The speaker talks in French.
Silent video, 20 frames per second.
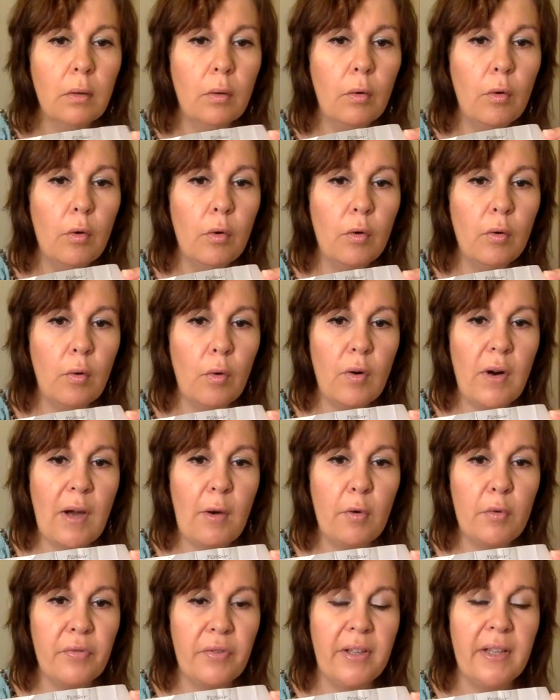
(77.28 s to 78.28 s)
on, on, la
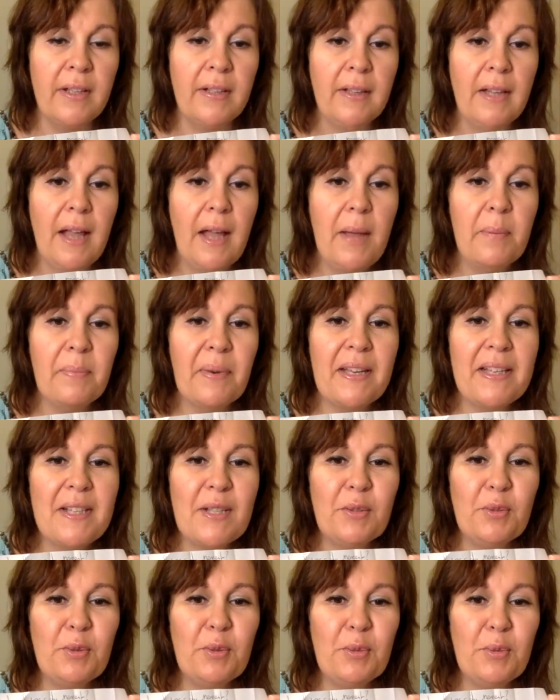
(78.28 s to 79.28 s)
refait.
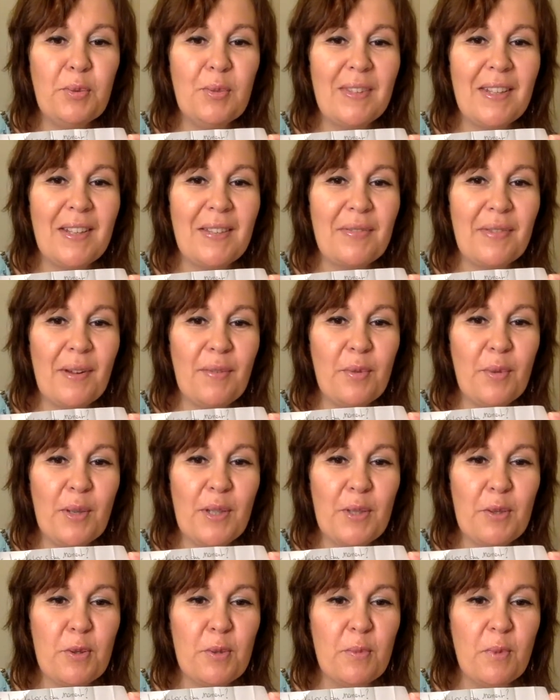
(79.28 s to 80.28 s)
Présente-nous tes
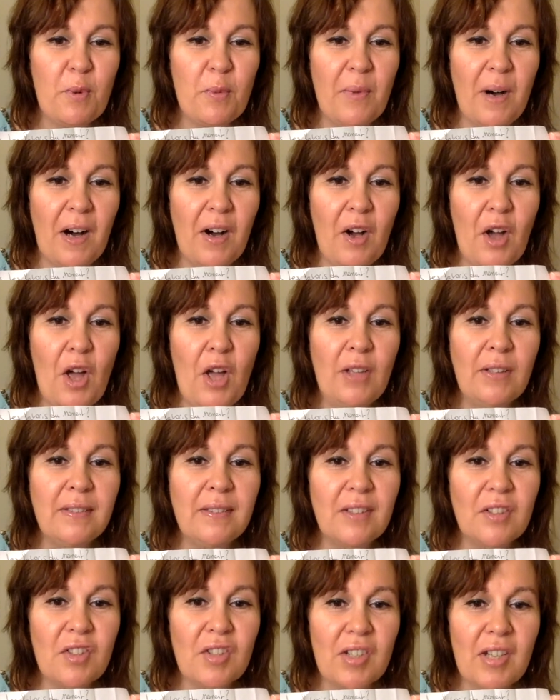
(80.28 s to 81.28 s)
favoris du moment, un
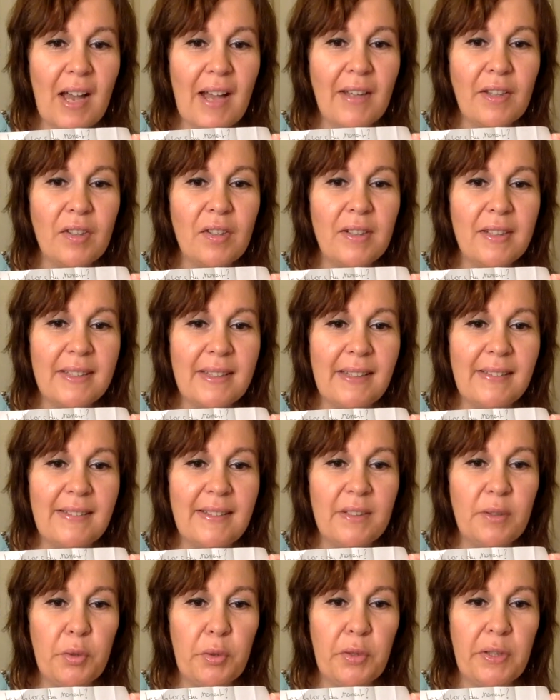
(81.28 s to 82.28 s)
dans chaque
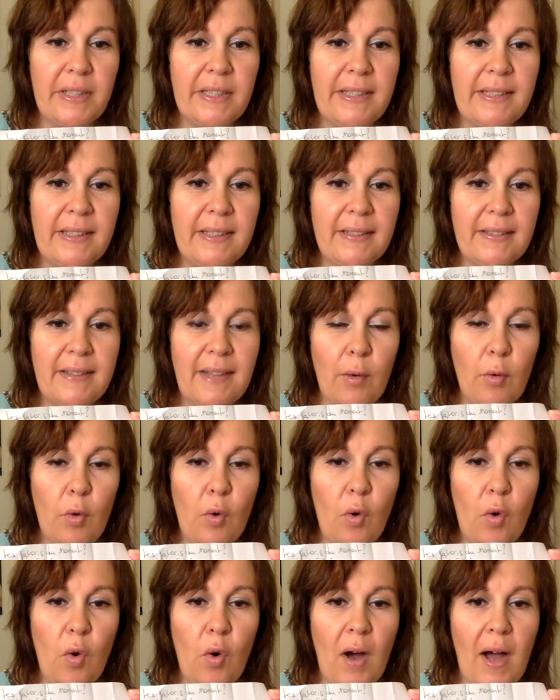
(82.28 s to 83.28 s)
catégorie.
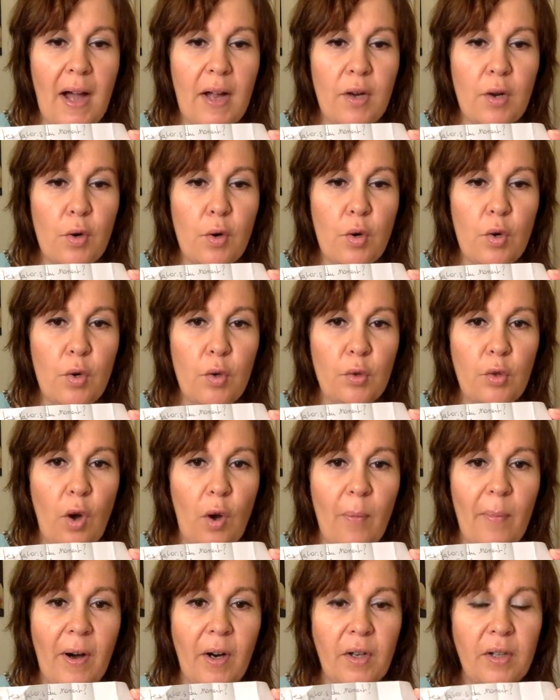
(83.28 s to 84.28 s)
Tarot, oracle, le
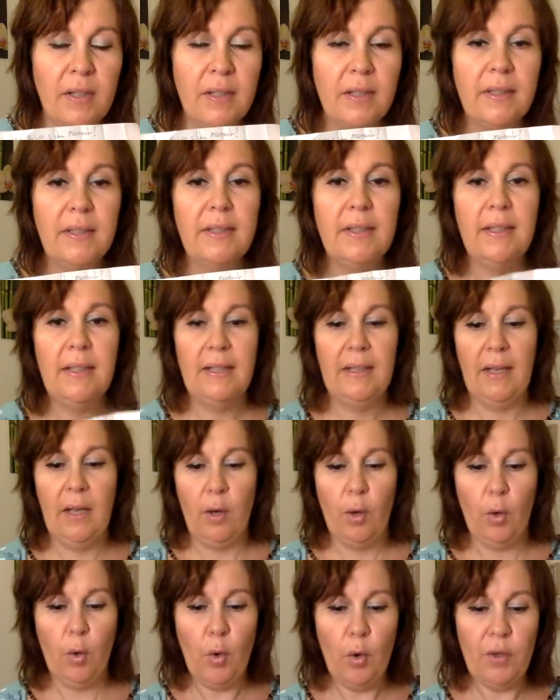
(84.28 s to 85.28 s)
normand.
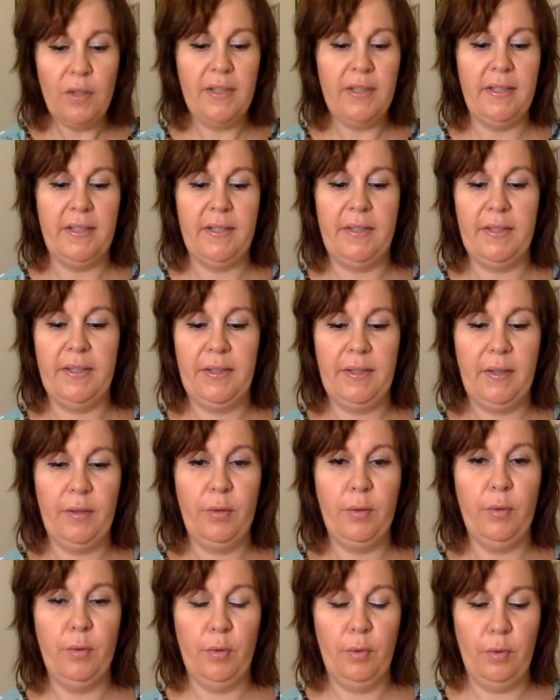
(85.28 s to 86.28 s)
Ok,
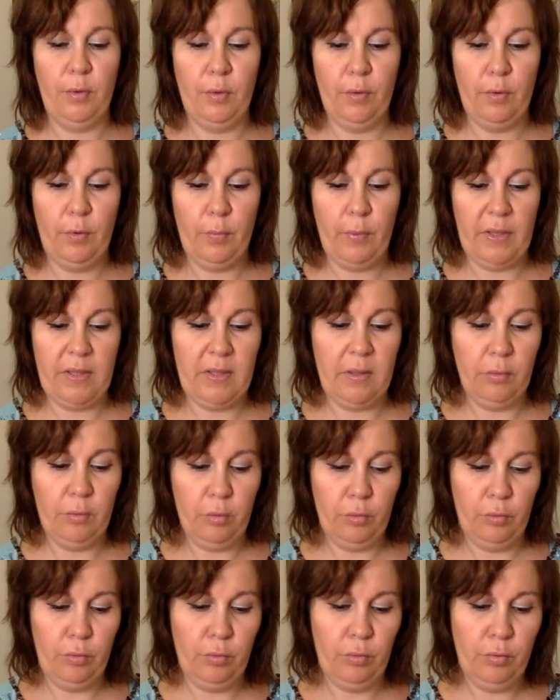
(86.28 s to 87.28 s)
euh,
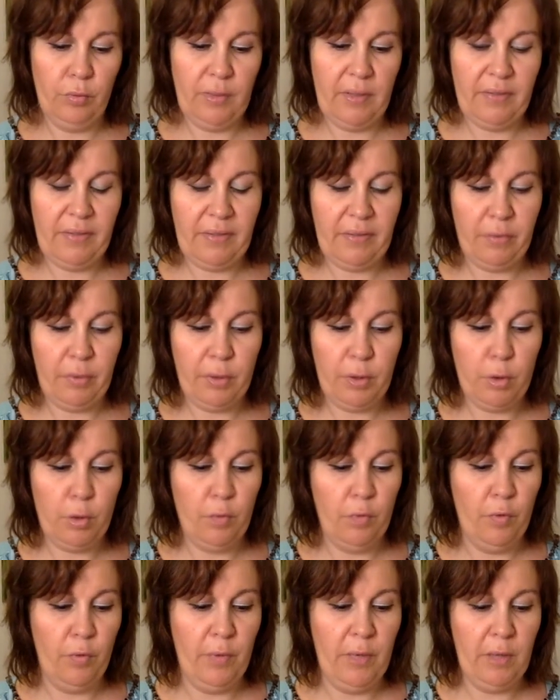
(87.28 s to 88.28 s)
présente-nous tes favoris du
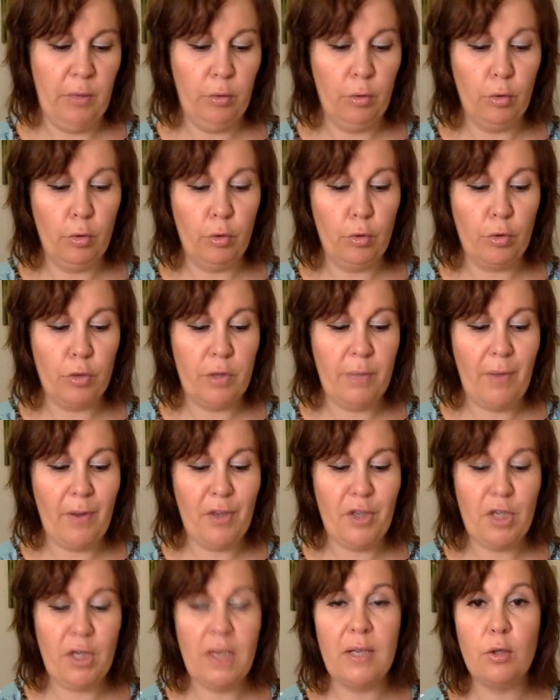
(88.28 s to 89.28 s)
moment. Donc
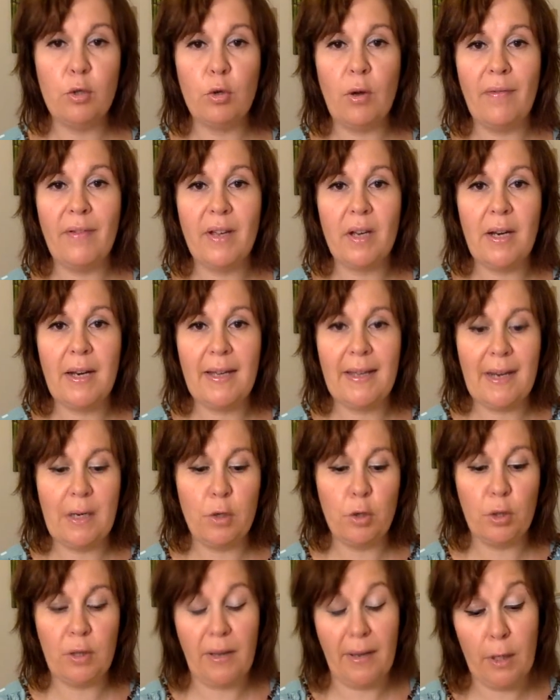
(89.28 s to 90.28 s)
j'imagine les jeux avec lesquels
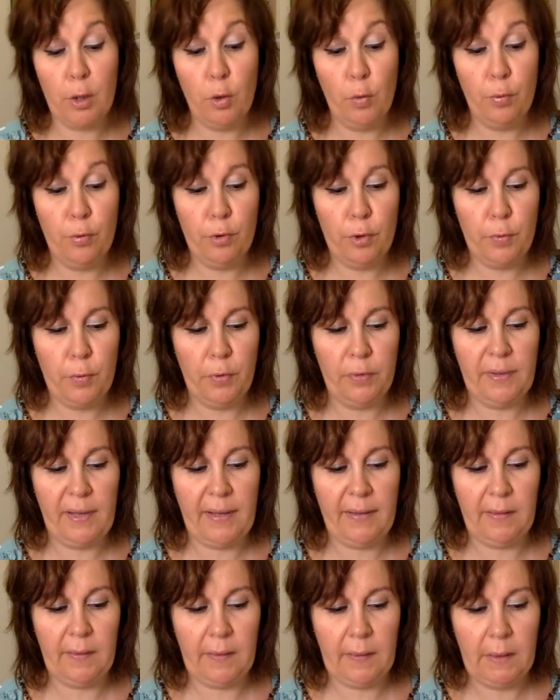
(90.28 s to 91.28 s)
je travaille le plus
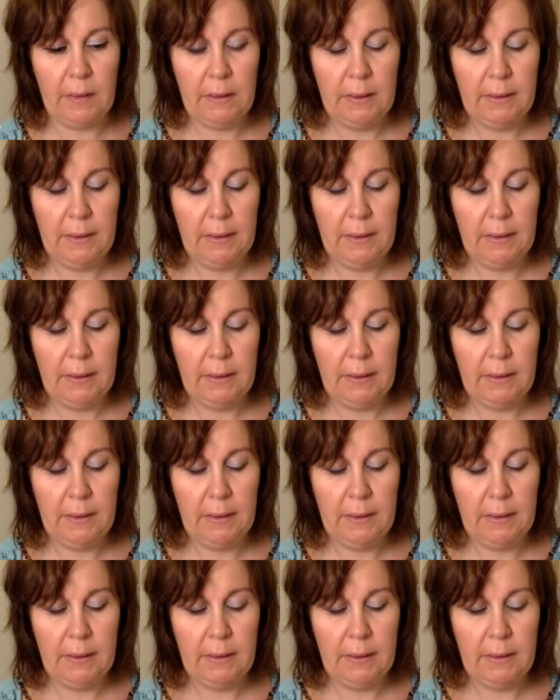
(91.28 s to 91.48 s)
peut-être.